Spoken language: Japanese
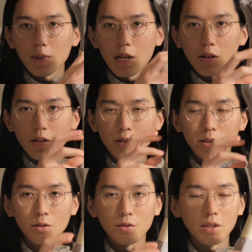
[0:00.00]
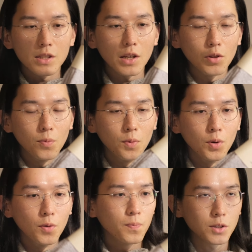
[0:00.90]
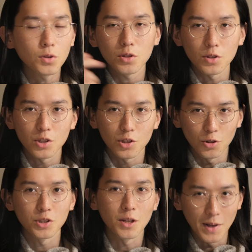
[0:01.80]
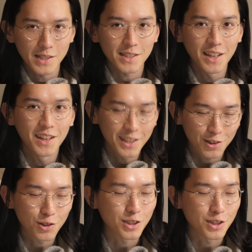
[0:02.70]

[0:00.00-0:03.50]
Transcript: みたいなのがついてるんですけれども1つ使用してます1